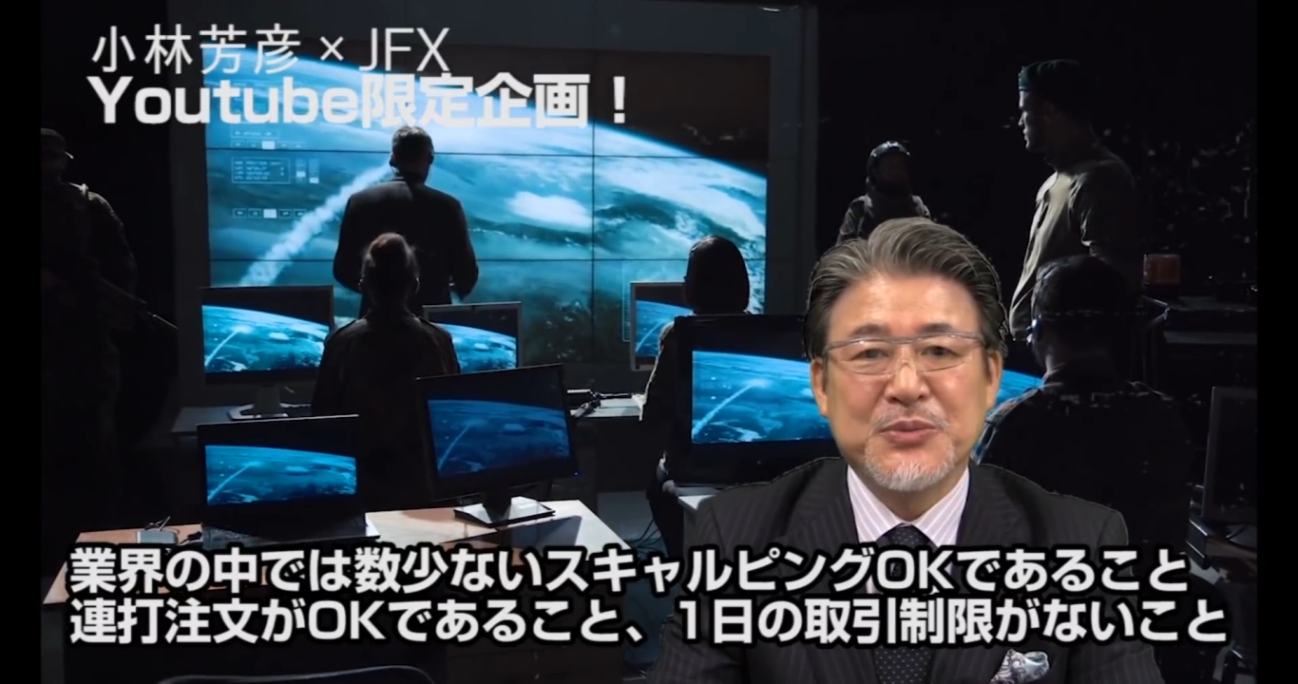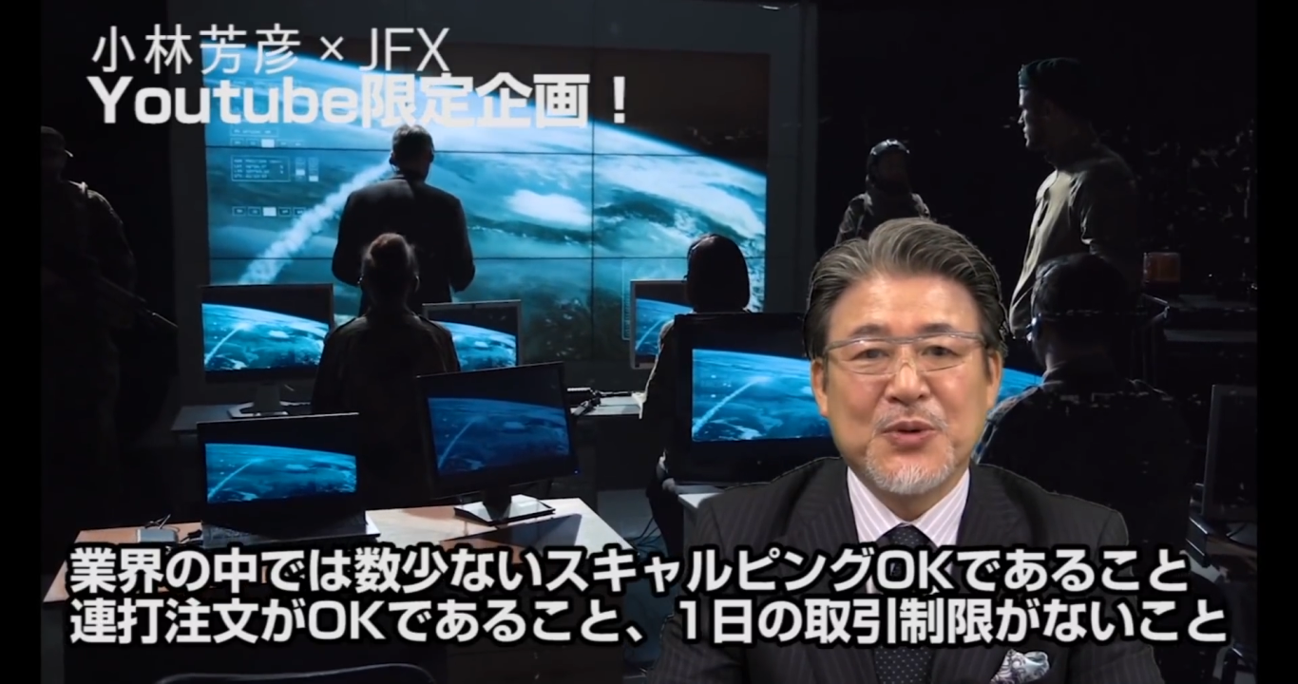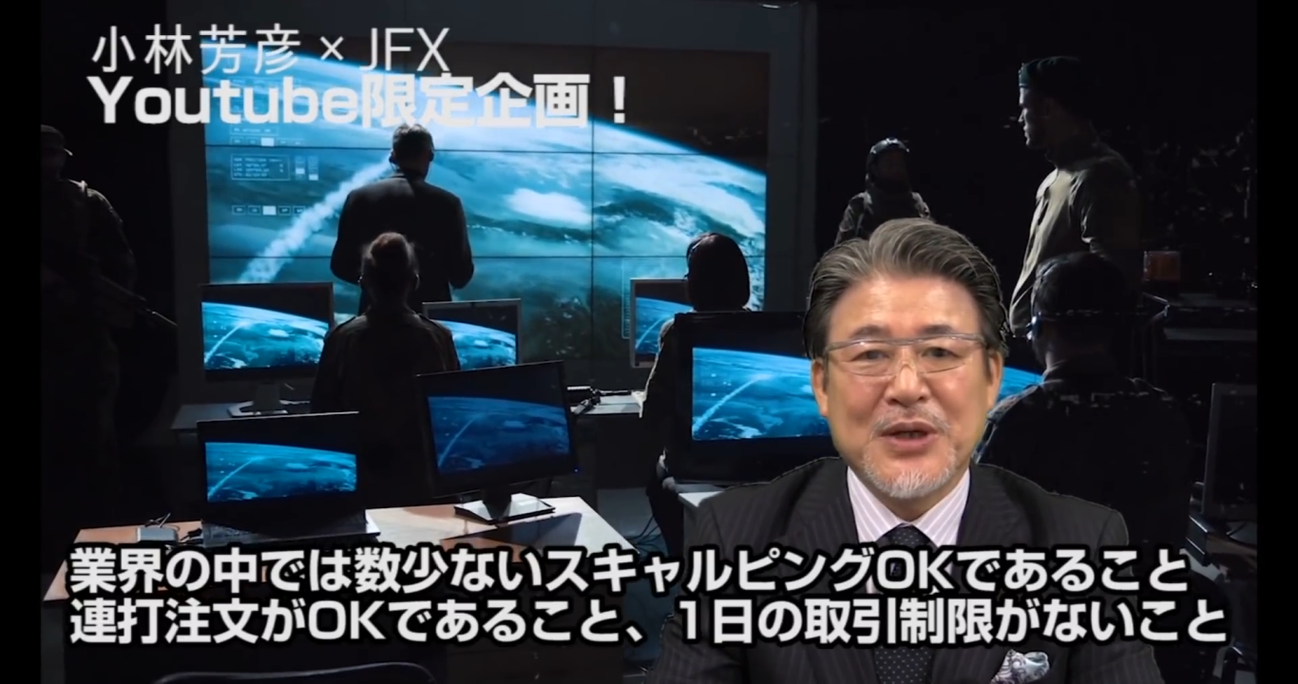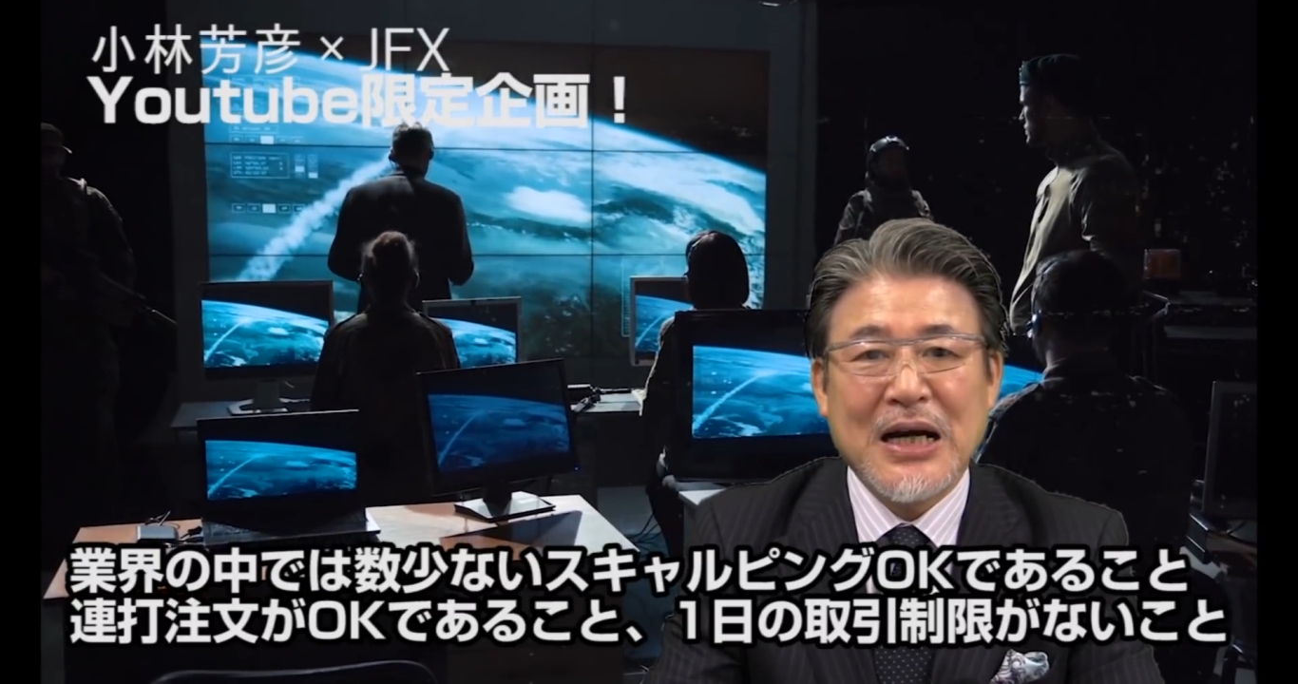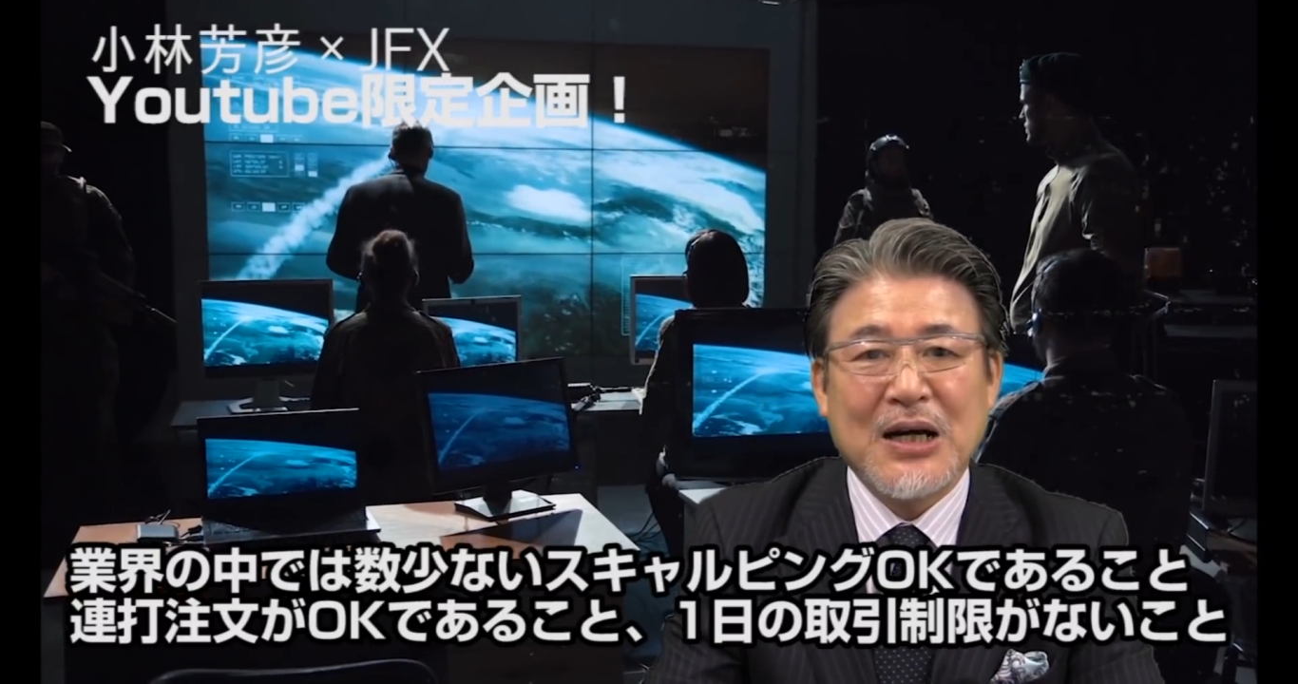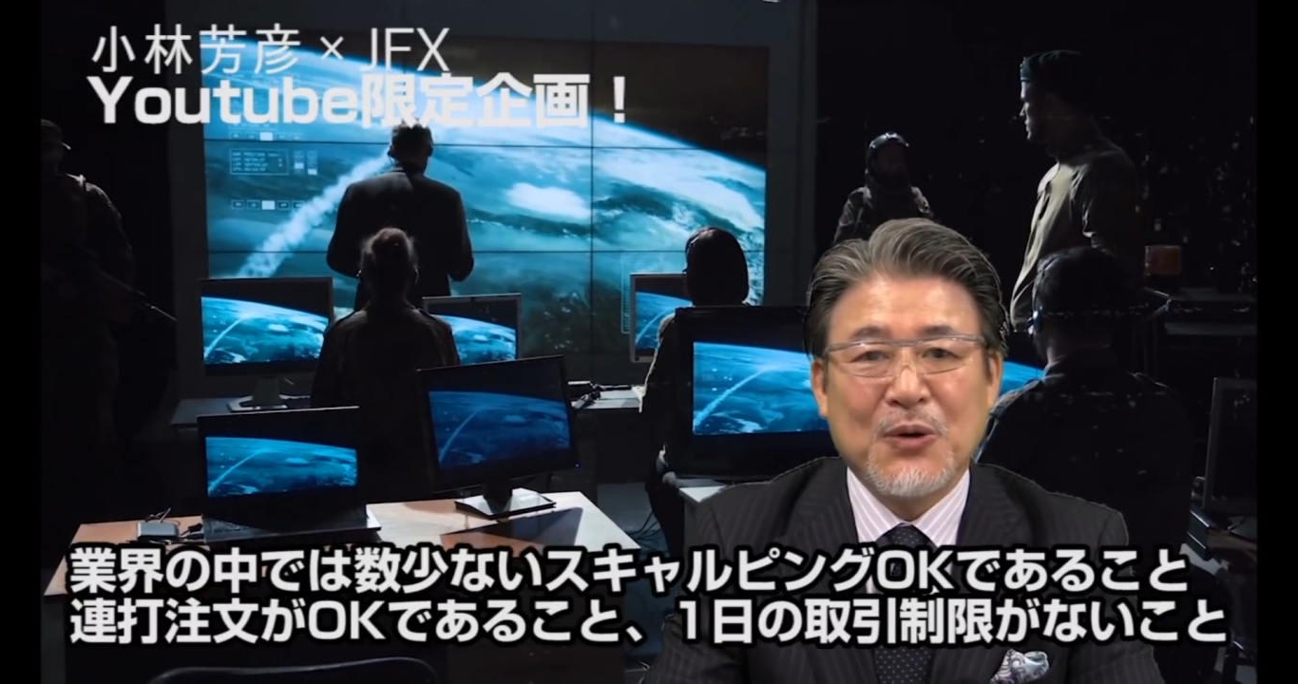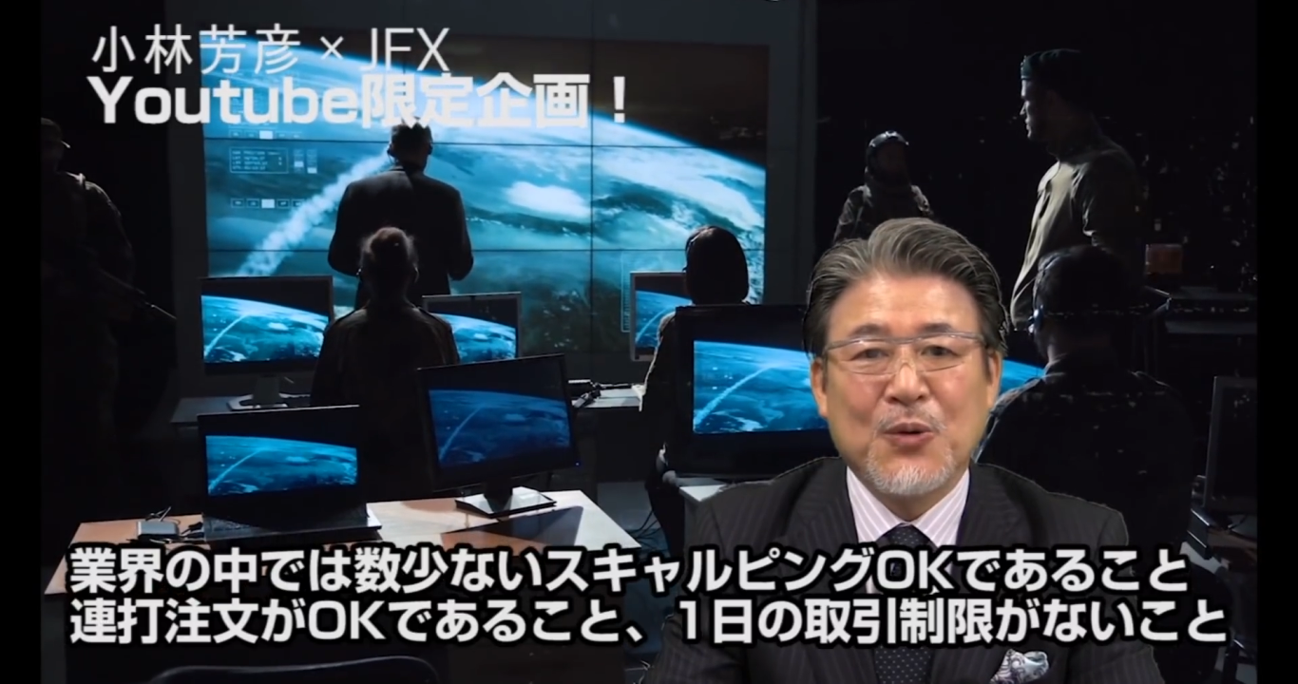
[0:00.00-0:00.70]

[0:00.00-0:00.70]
文が